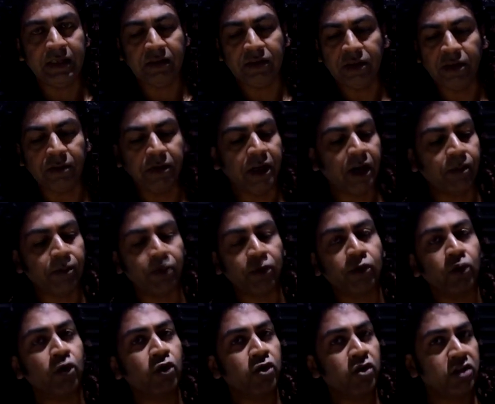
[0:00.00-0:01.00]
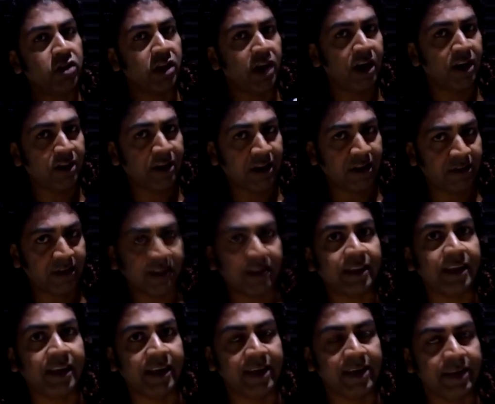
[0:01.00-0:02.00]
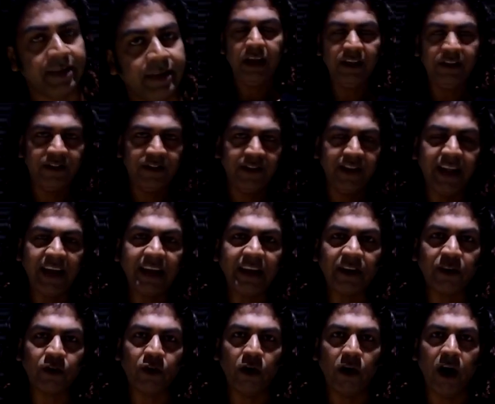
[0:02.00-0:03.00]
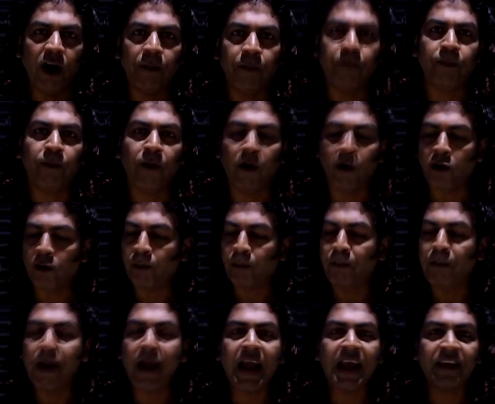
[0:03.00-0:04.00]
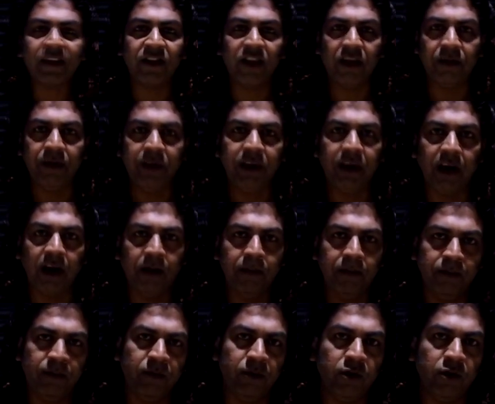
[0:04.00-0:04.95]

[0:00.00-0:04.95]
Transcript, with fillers: इससे भी आप इसको चार्ज कर सकते हैं इस लाइटर को आप पावर बैंक से भी आप